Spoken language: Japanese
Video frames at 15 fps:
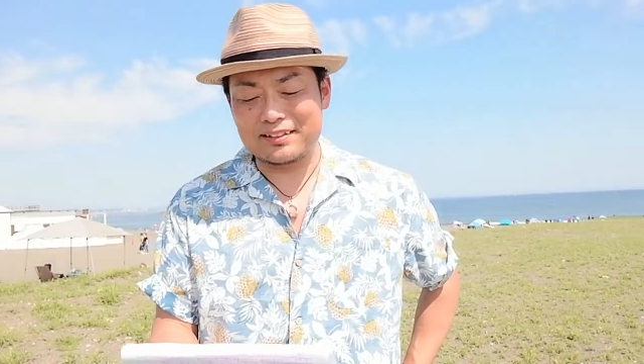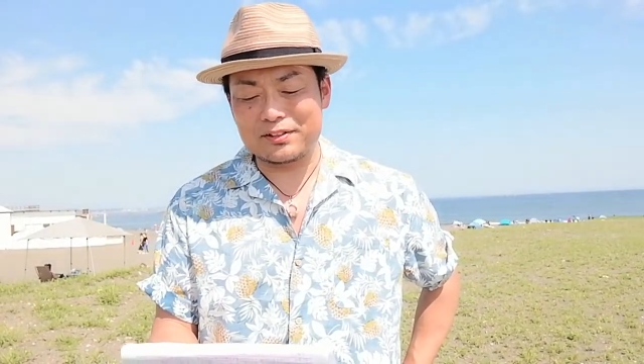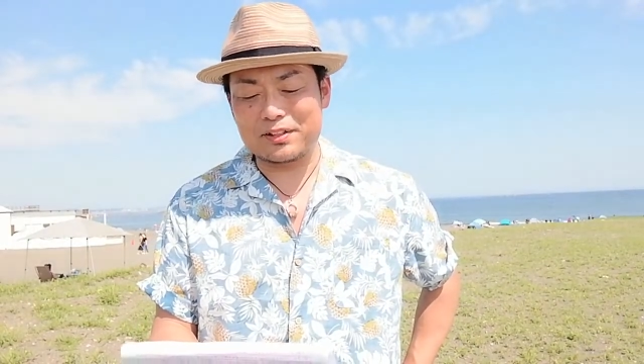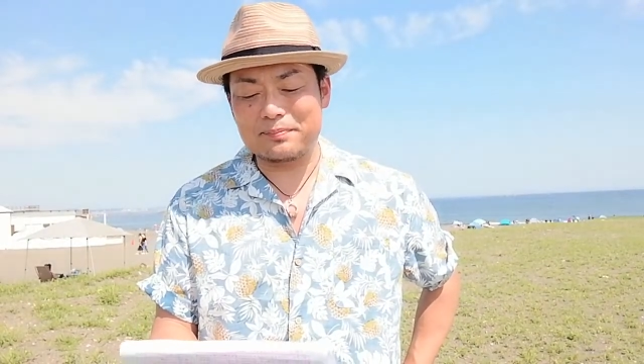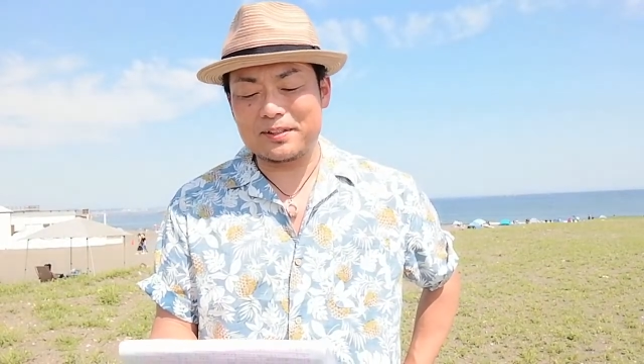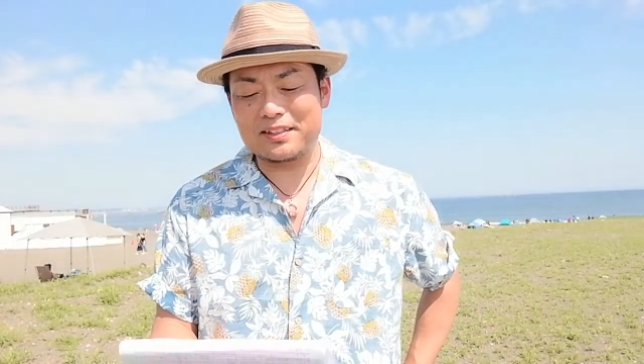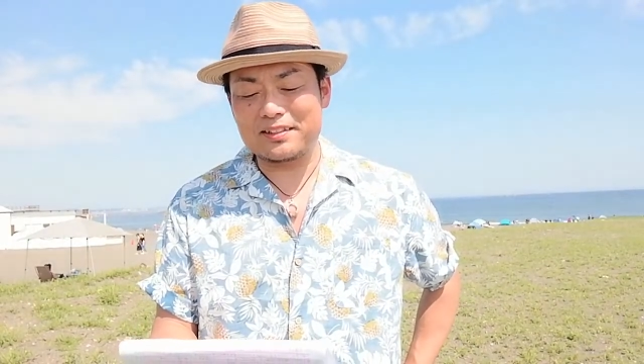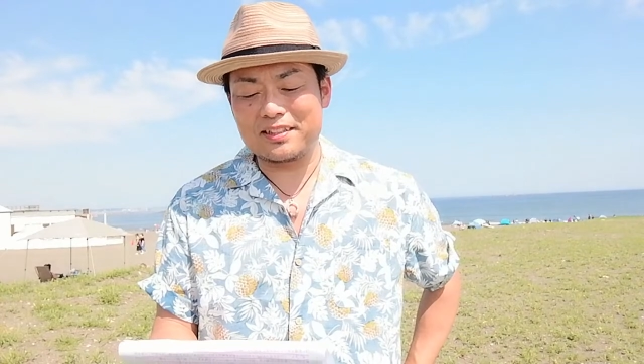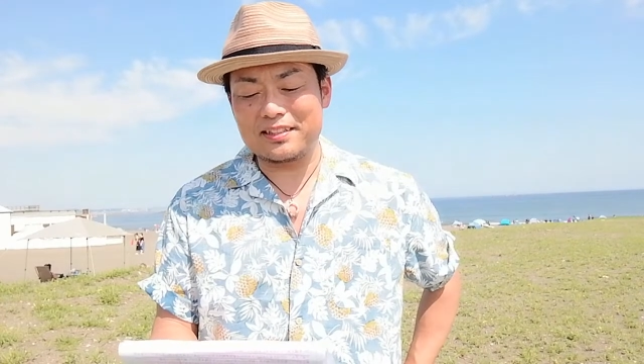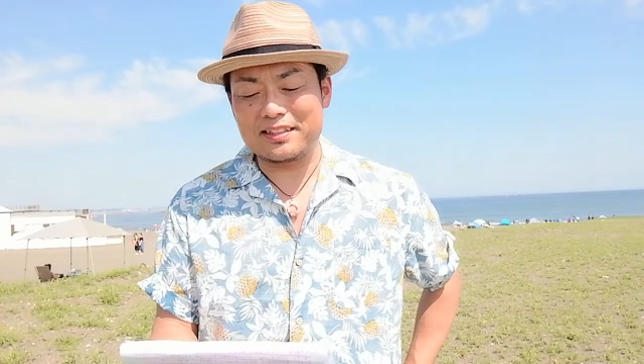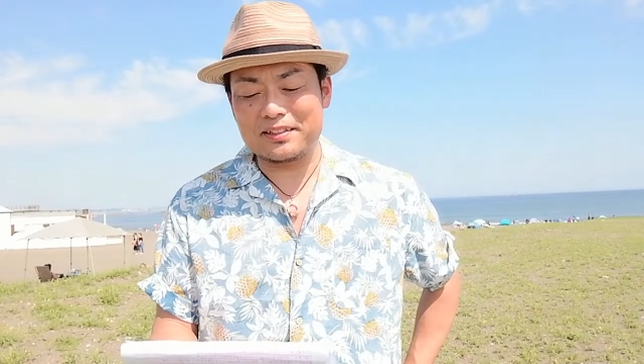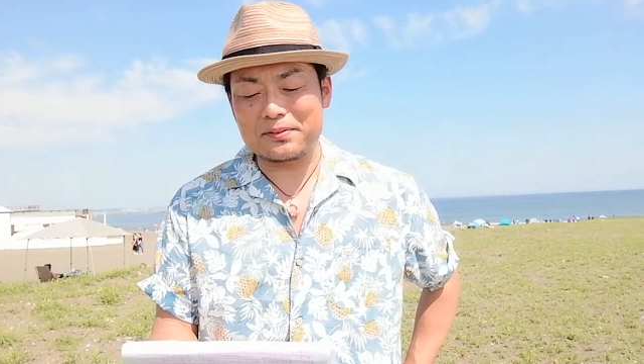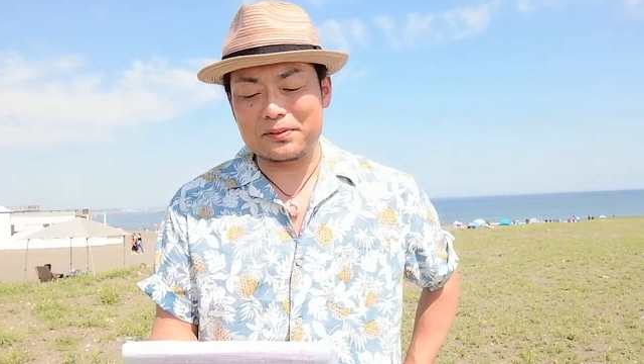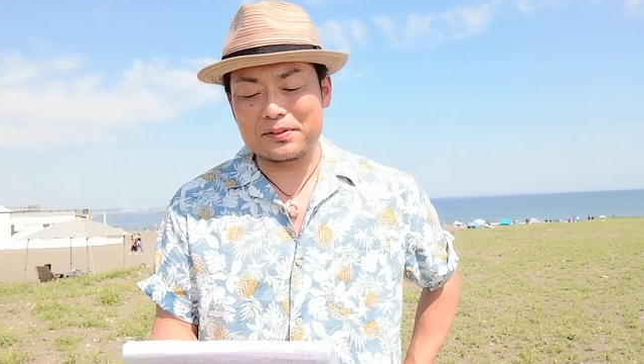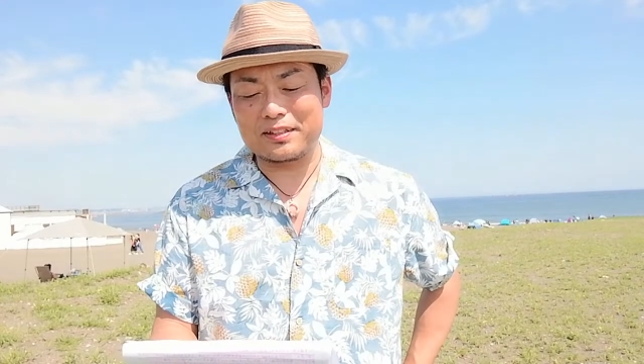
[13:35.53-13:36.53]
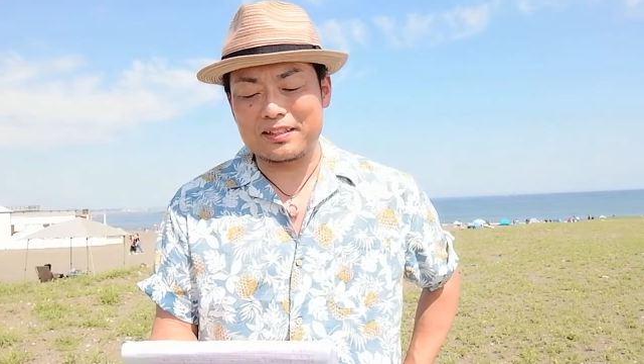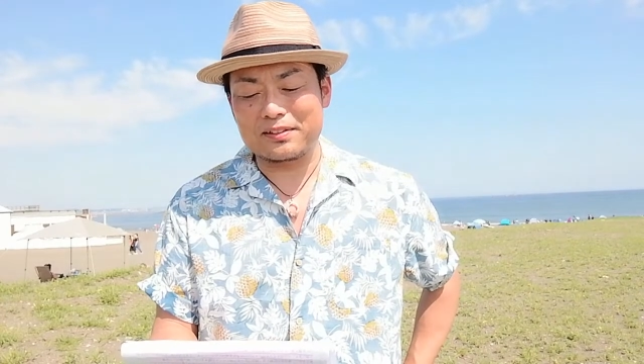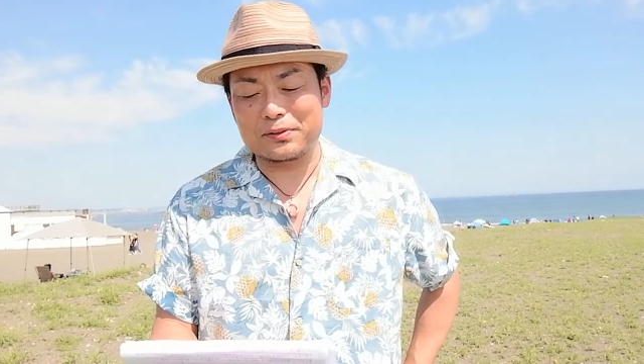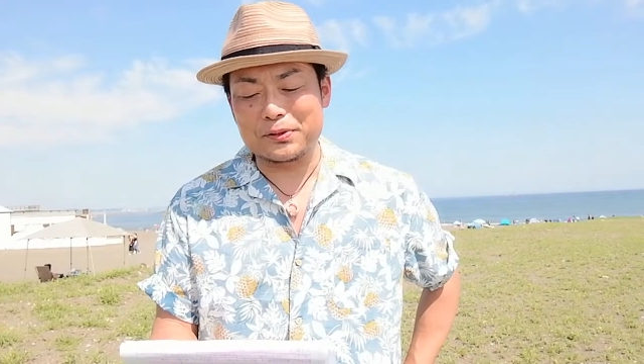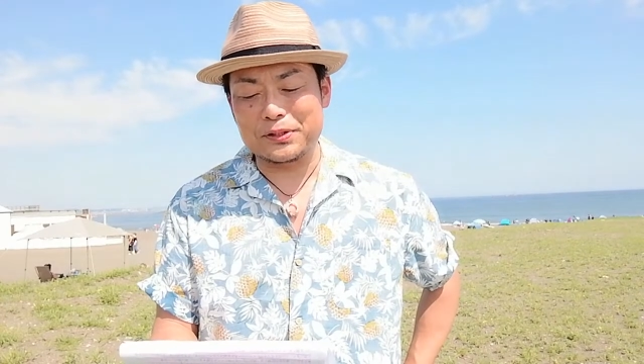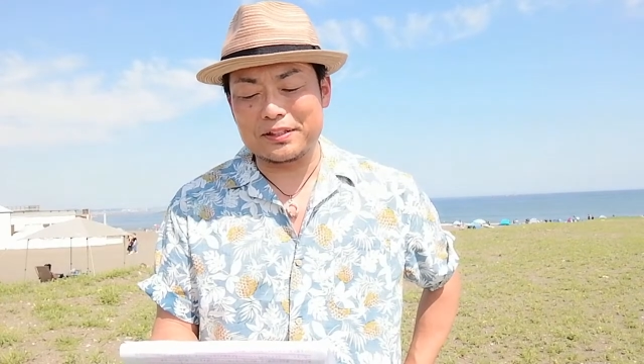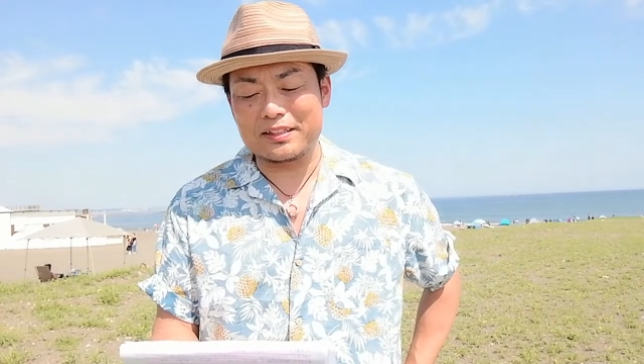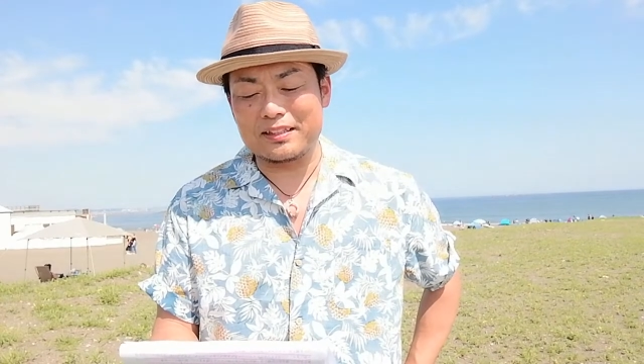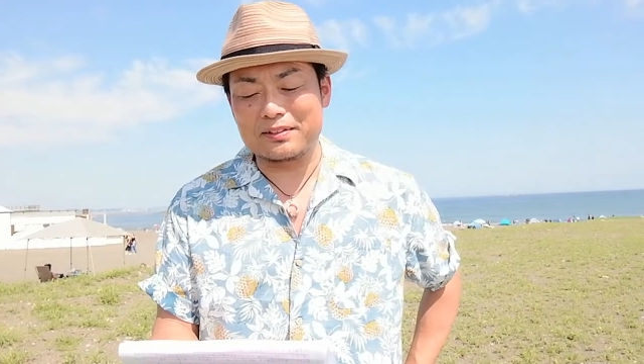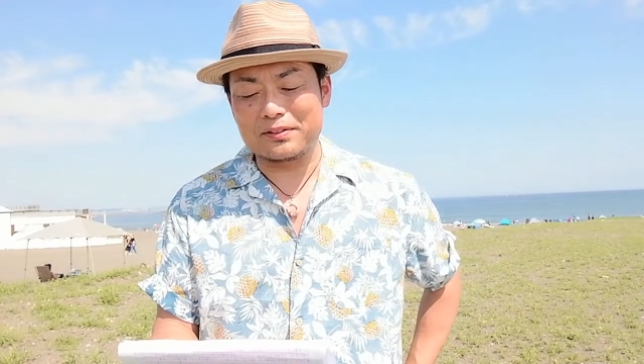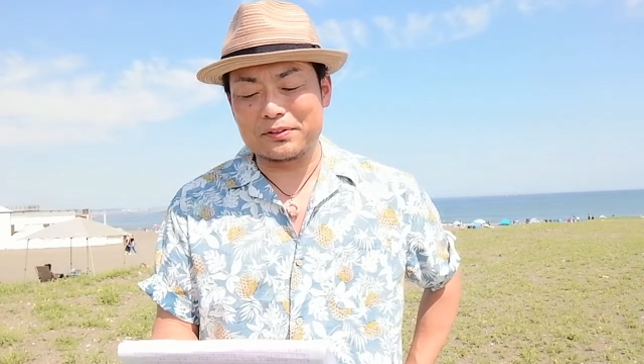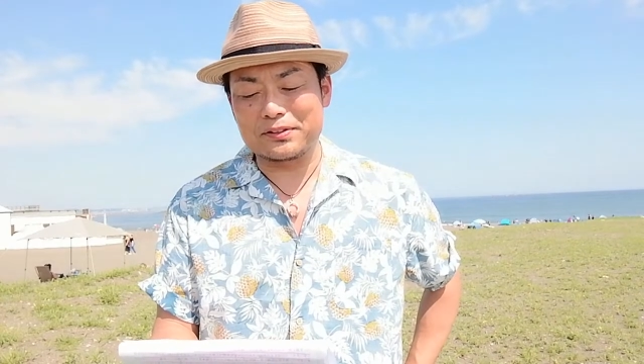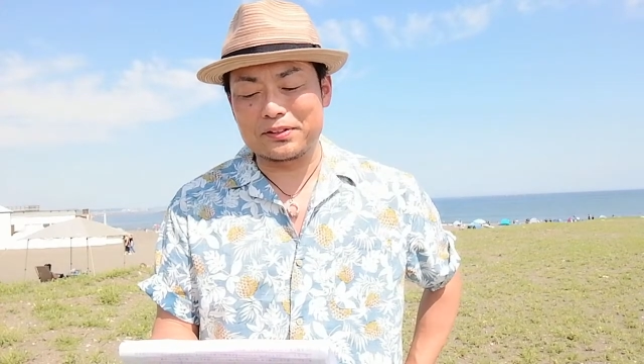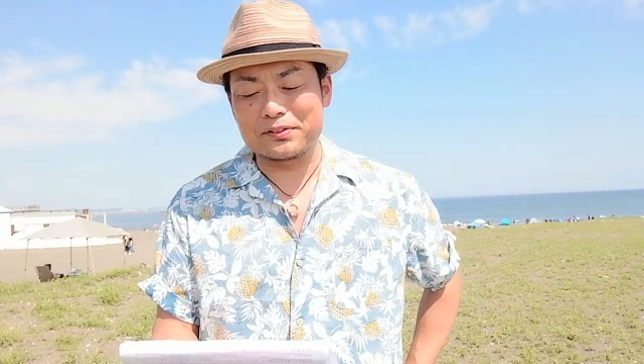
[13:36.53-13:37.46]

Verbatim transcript: それまで小さい頃からの保育園の様